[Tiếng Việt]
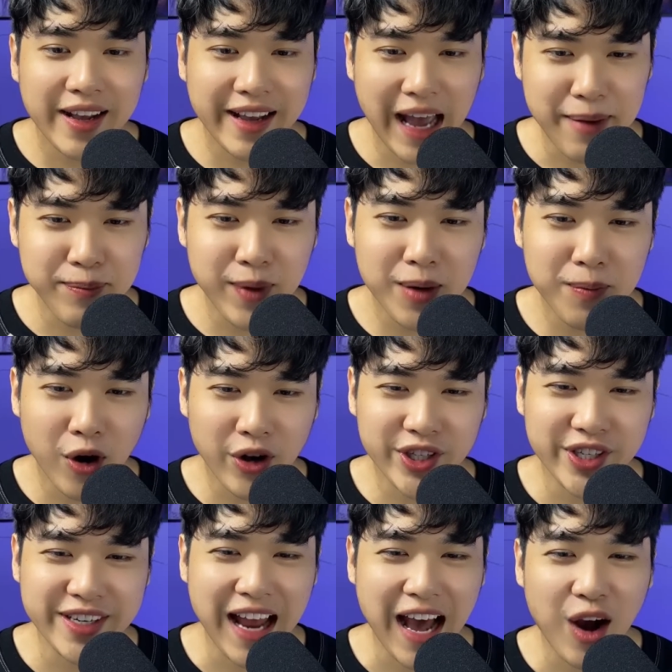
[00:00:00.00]
Cảm ơn mọi
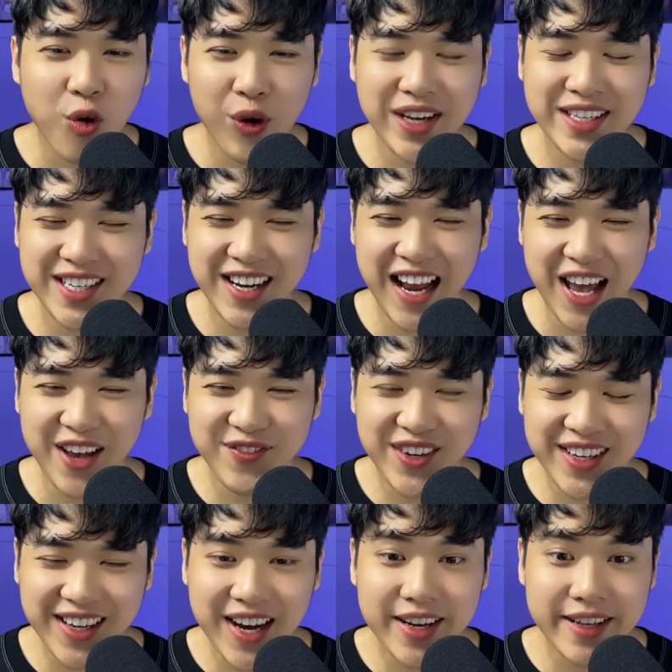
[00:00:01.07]
người đã quay trở lại với
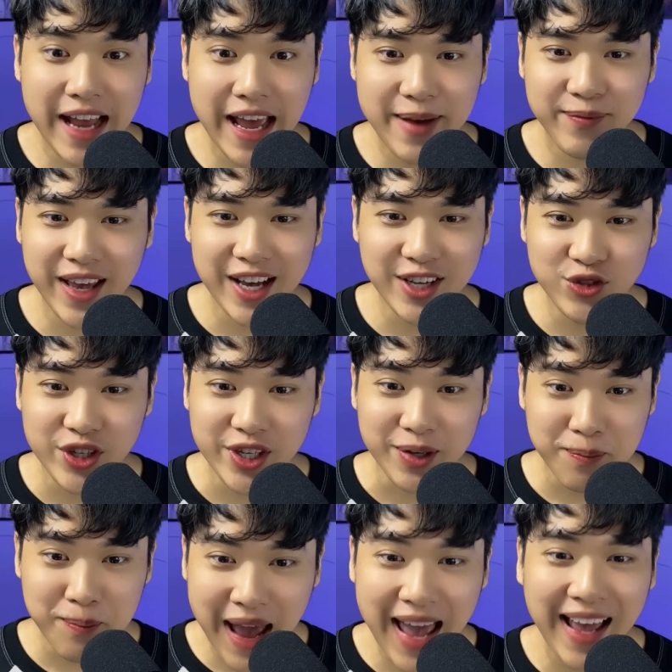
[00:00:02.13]
kênh Nam kể
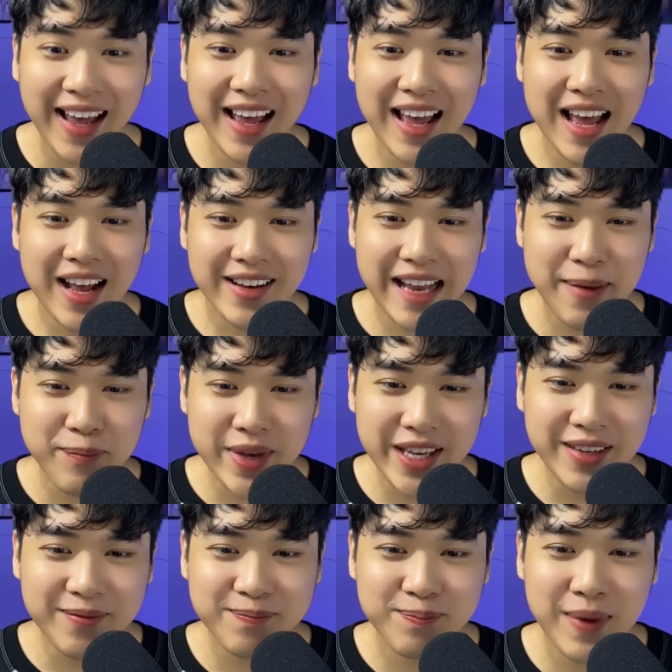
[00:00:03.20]
chuyện ma. Nam
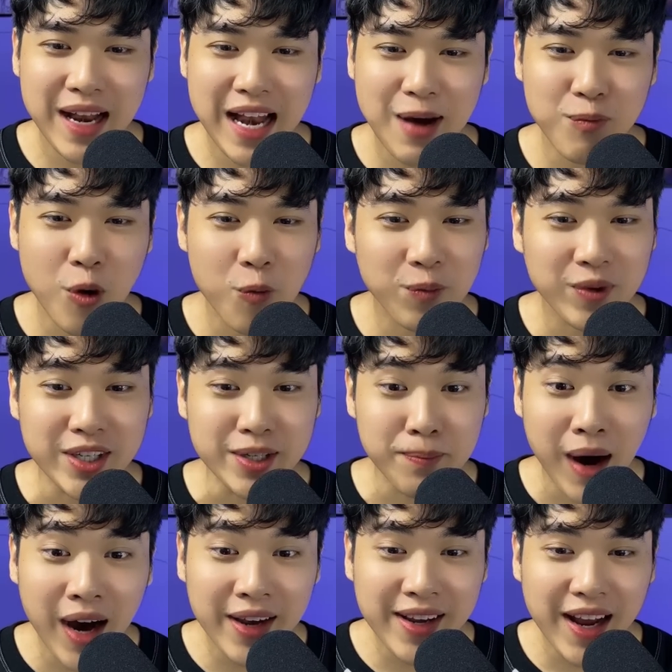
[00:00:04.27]
biết mình là một người
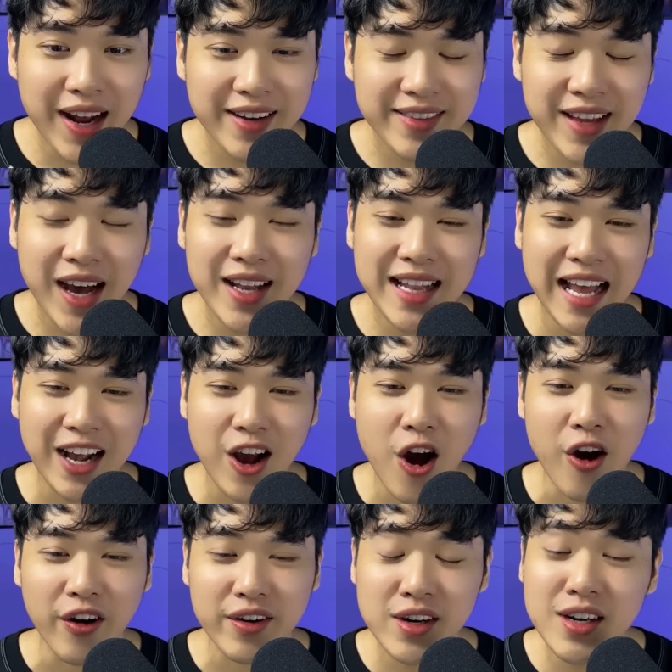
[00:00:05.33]
mới nên là
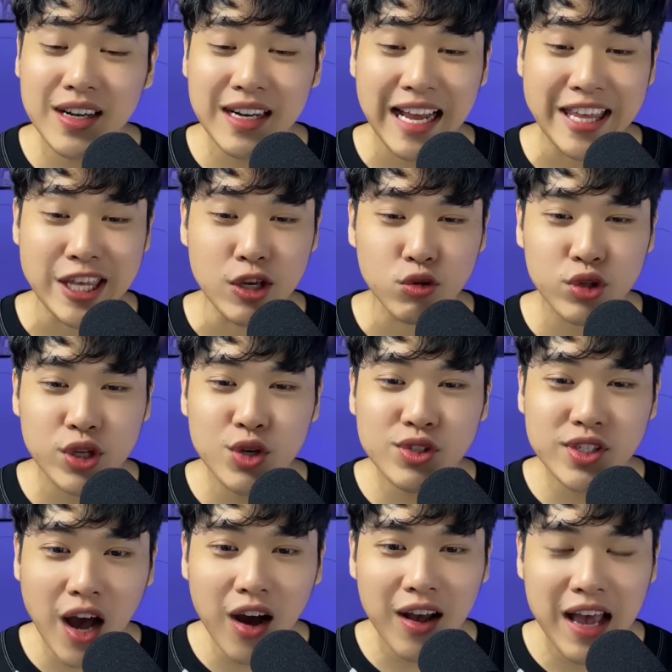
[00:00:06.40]
còn rất là nhiều thiếu
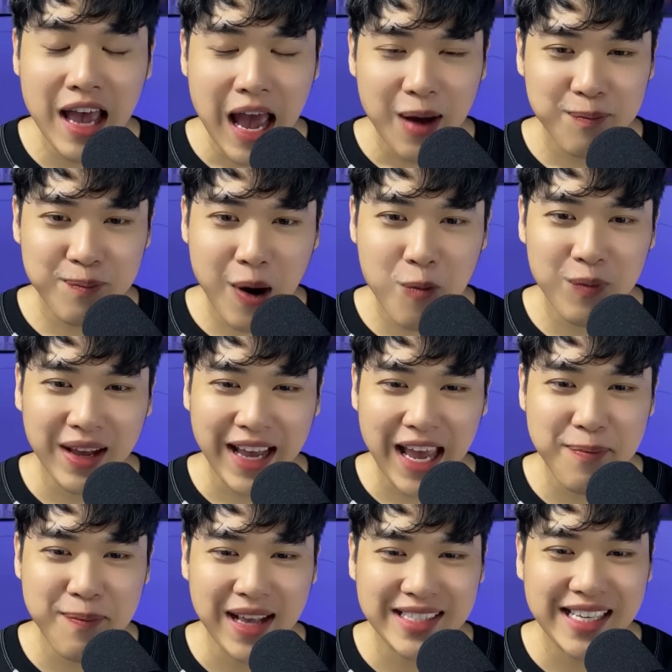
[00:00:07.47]
sót. Mong là
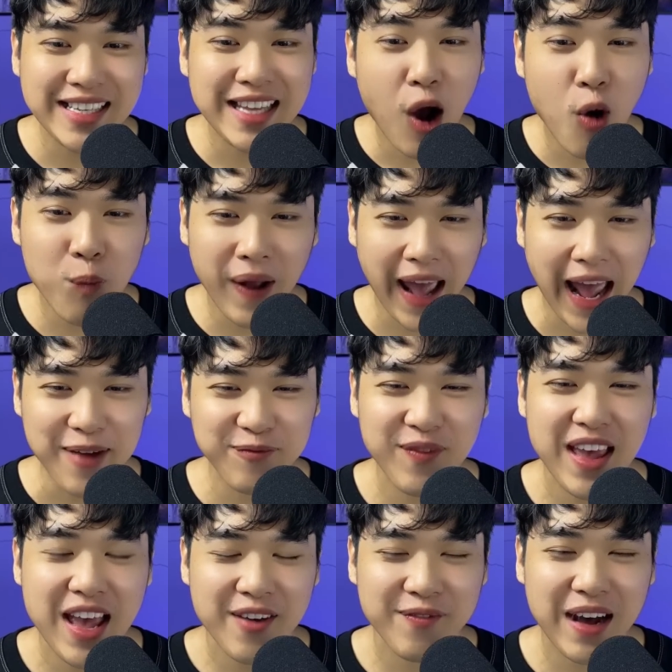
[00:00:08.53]
các bạn sẽ thông cảm
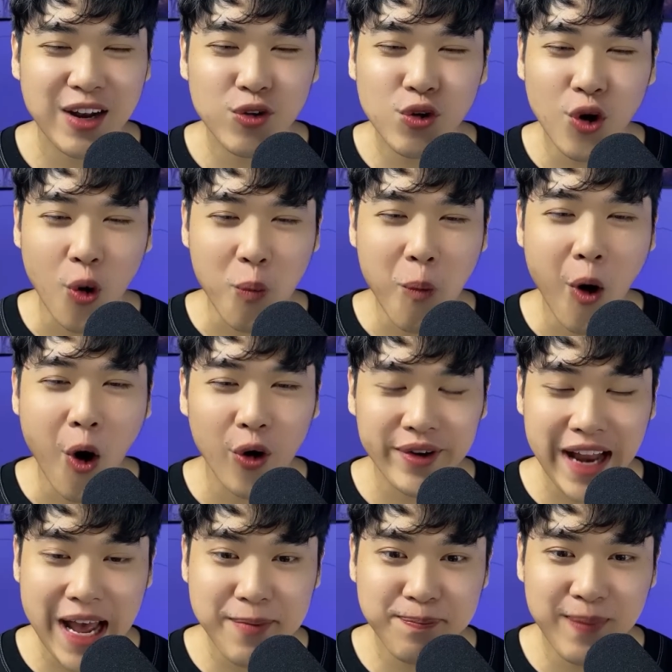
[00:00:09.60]
và luôn ủng hộ
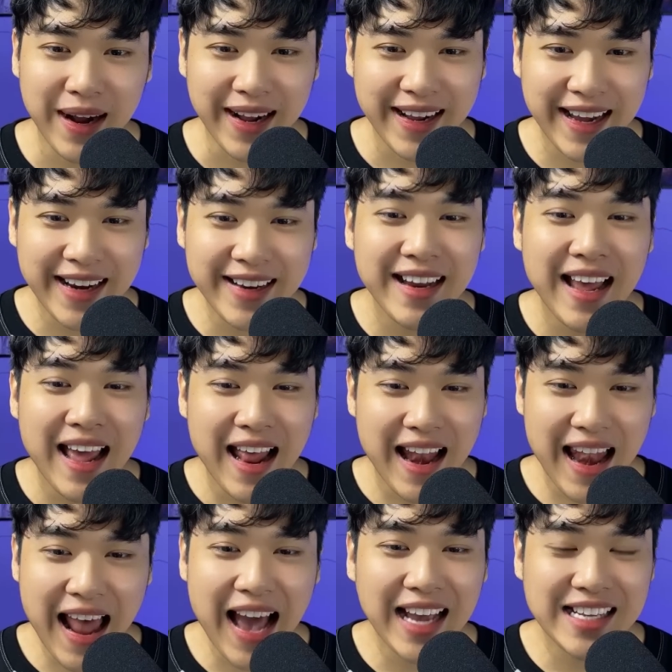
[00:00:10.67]
Nam bằng cách
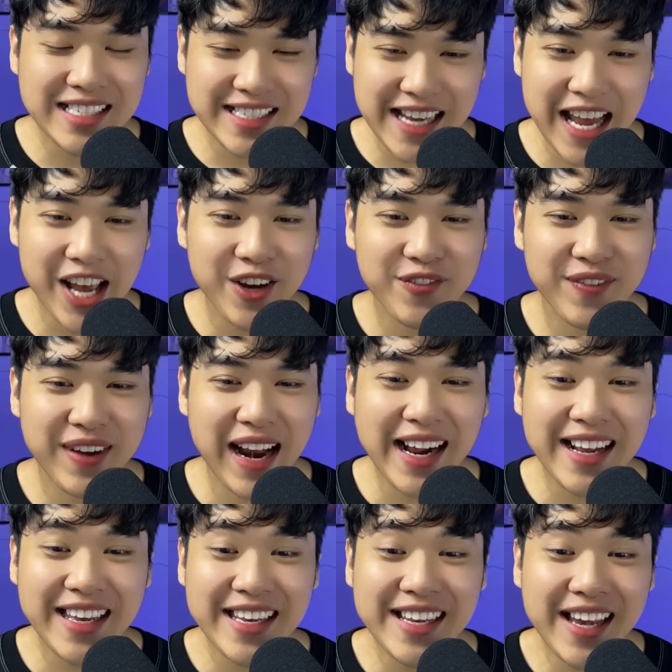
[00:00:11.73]
like, share và đăng
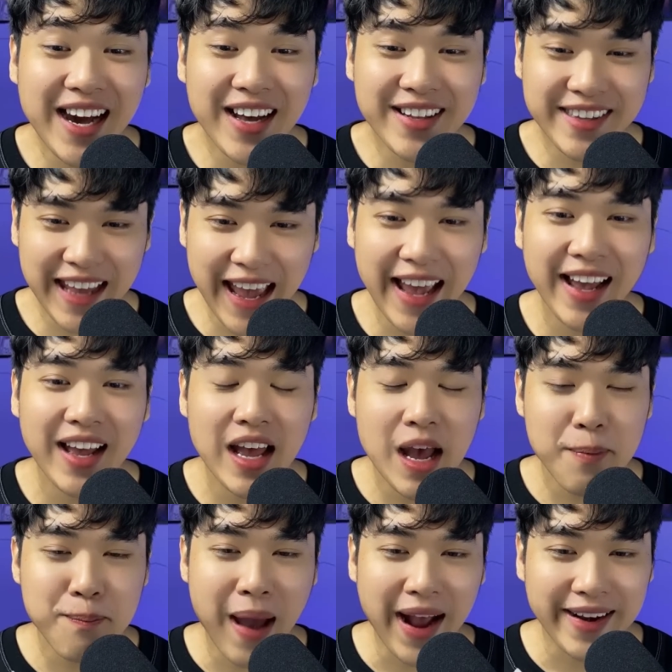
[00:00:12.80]
ký kênh nha.
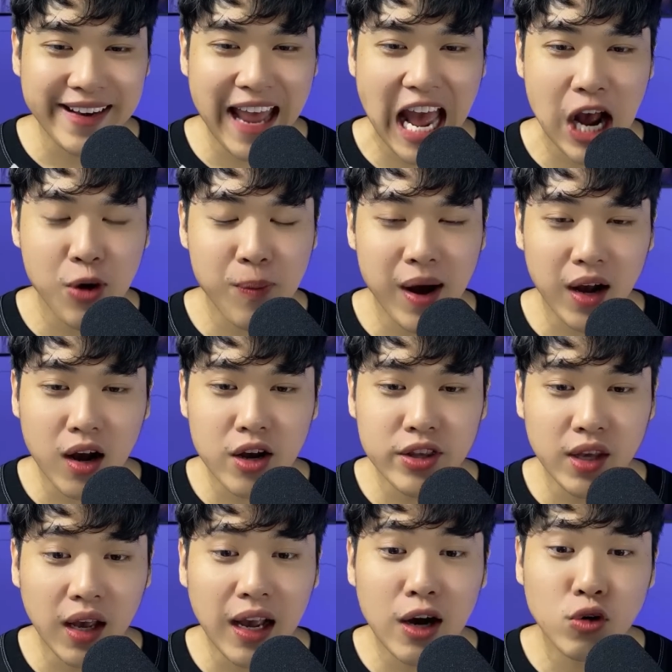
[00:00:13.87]
Bạn nào mà có
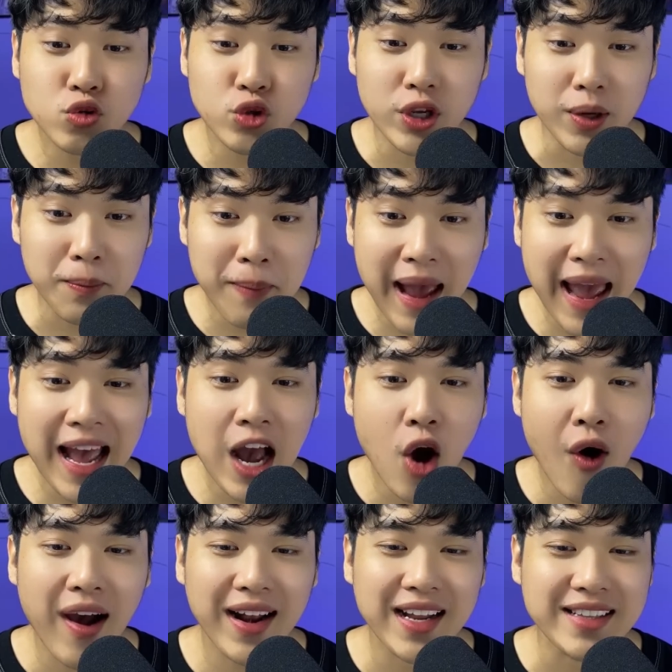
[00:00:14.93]
những câu chuyện ma
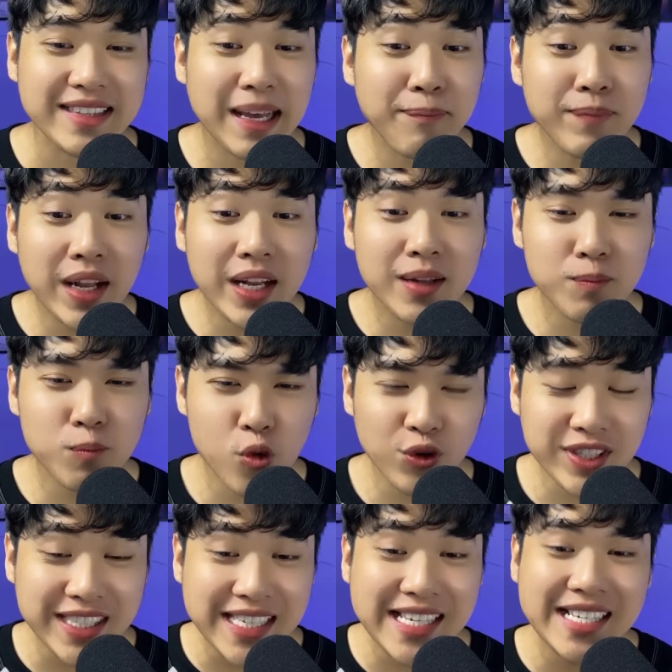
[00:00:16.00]
hoặc là tâm linh muốn
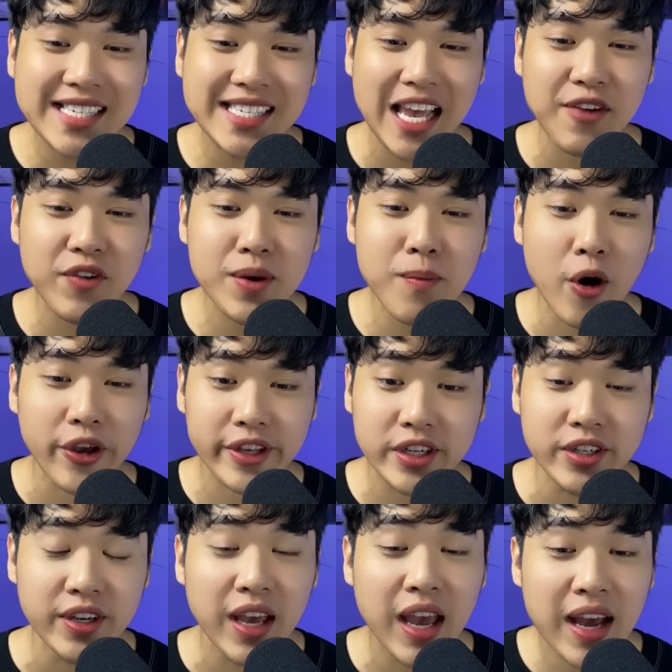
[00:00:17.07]
chia sẻ với mọi
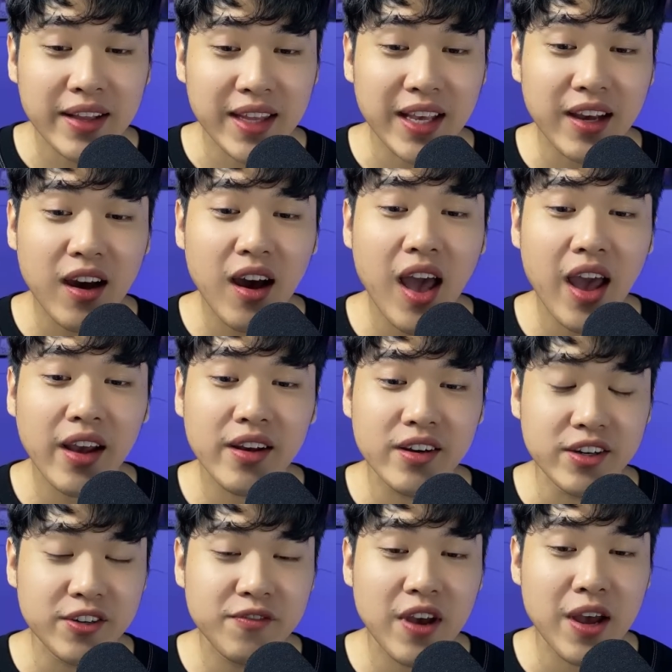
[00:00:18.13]
người thì có thể
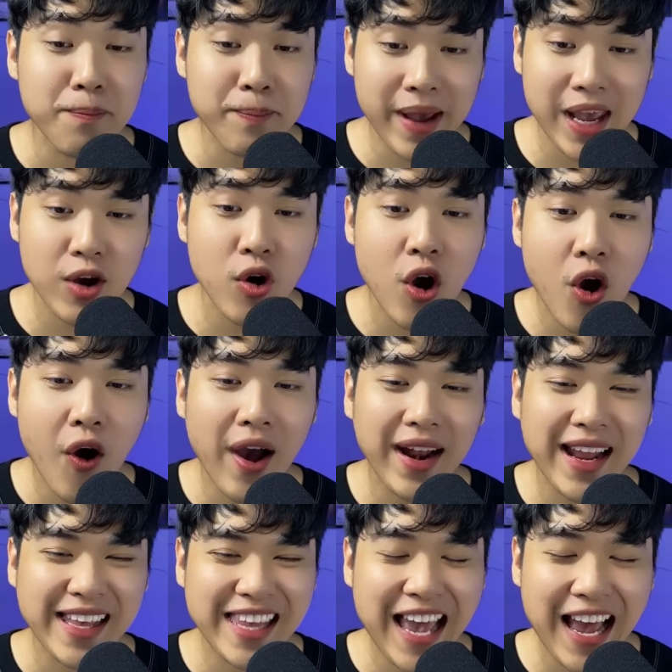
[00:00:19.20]
gửi về mail hoặc
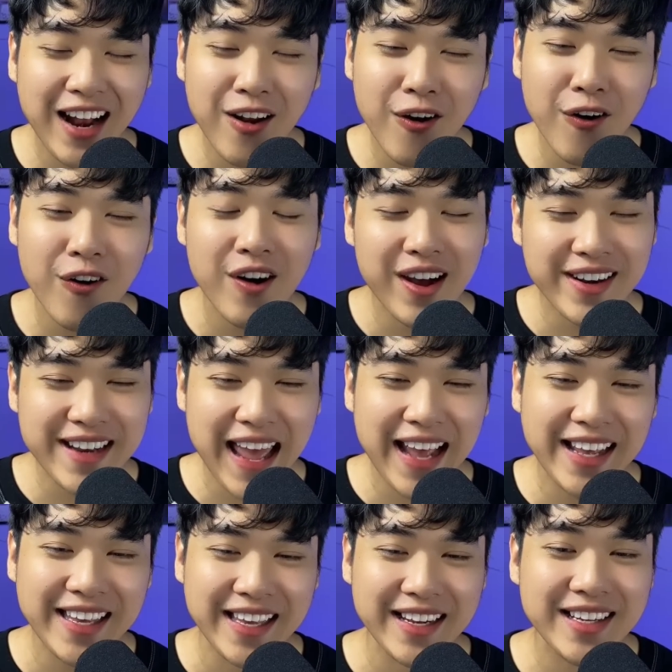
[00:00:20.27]
là Zalo
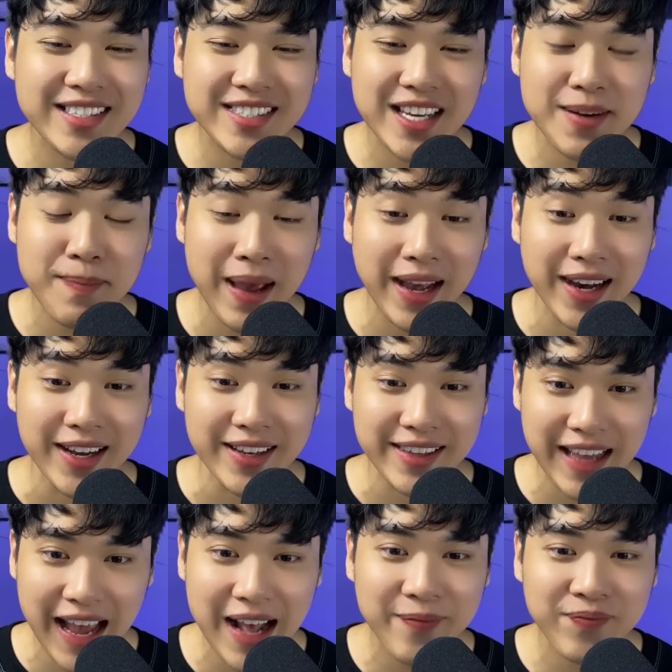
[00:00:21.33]
đang hiện lên trên màn hình
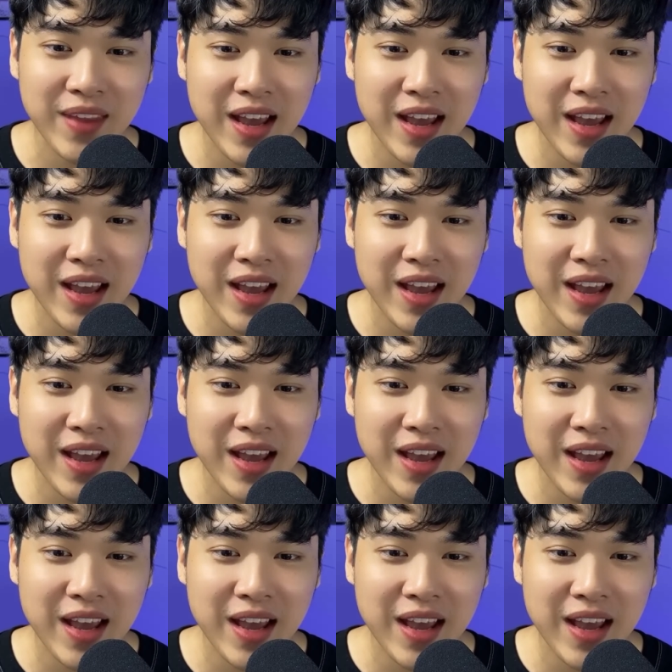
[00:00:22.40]
nha.